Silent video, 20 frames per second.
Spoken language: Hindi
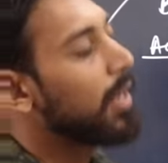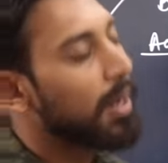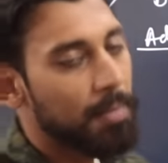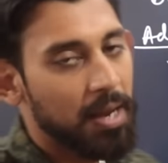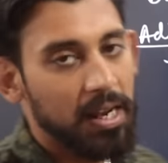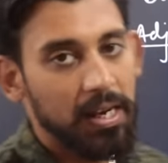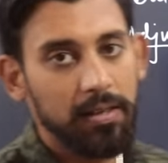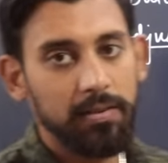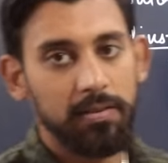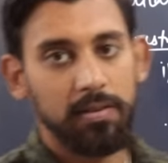के
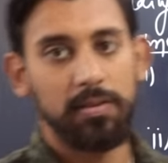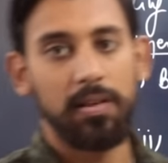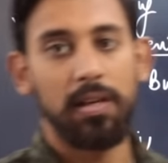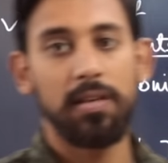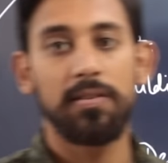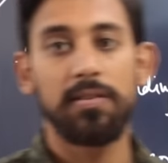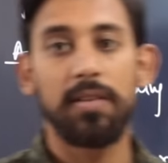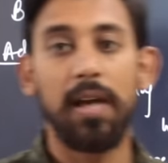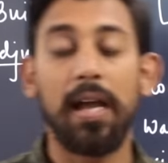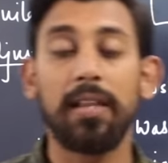बैलेंसेज है
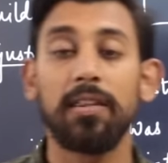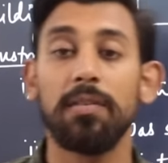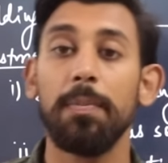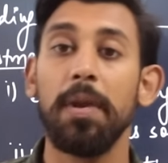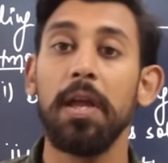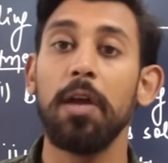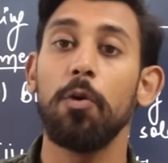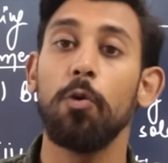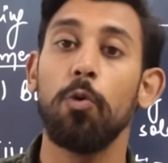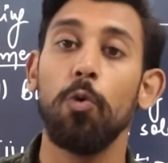साथ
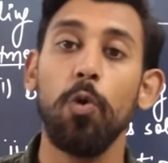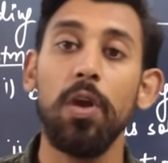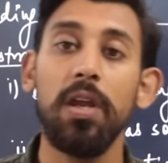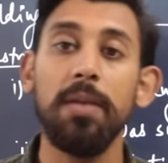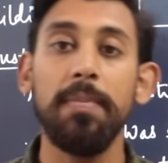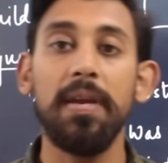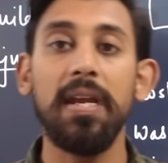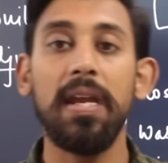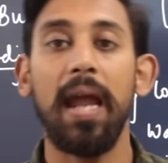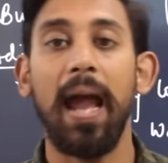में कोई
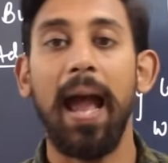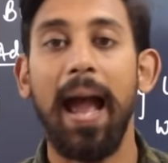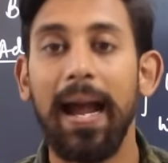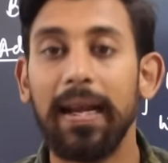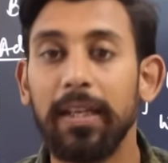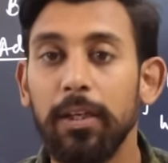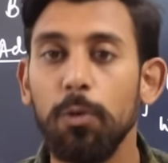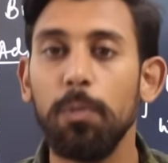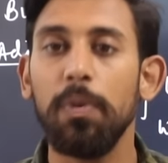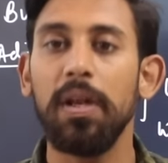भी
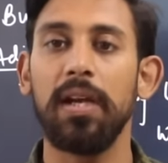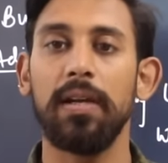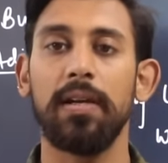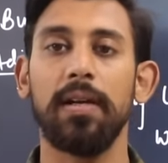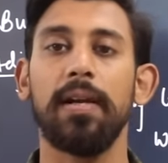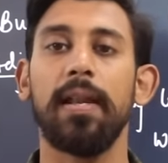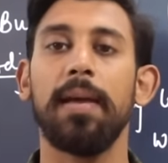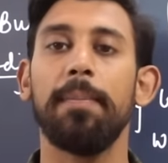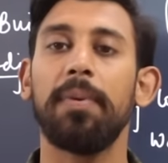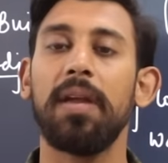
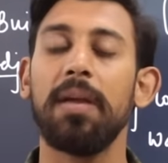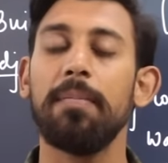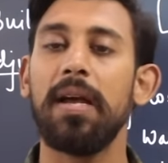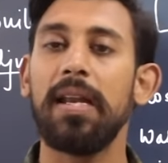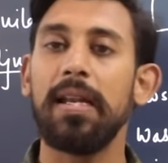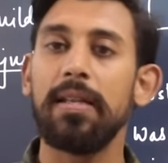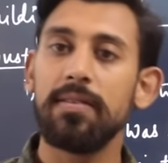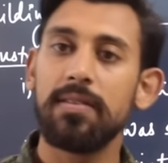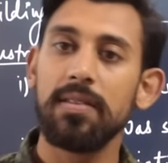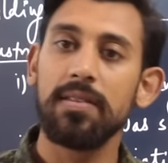एक्यूमुलेटेड डेप के
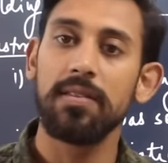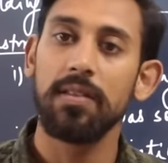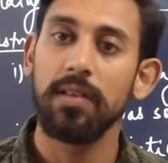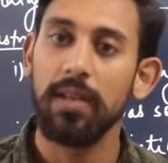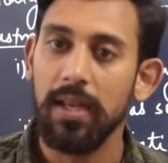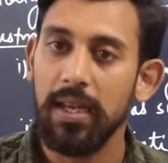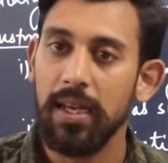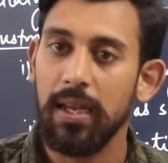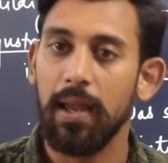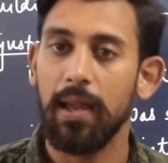बैलेंसेज
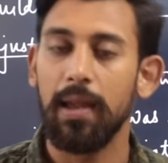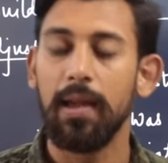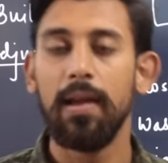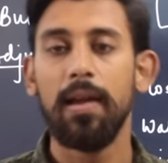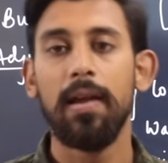नहीं है